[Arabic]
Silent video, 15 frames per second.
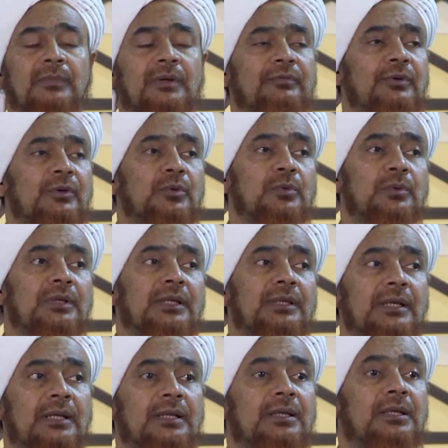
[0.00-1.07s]
ما الفخر إلا
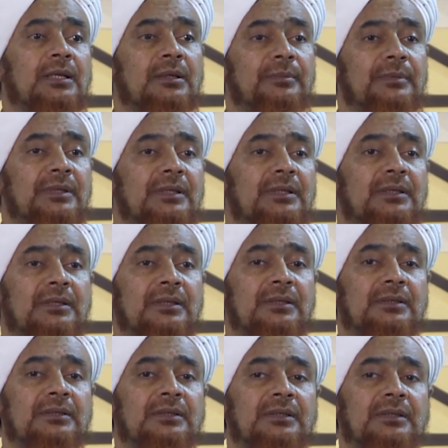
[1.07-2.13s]
لأهل العلم
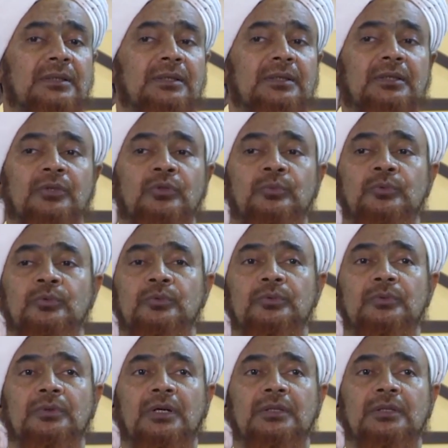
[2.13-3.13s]
إنهم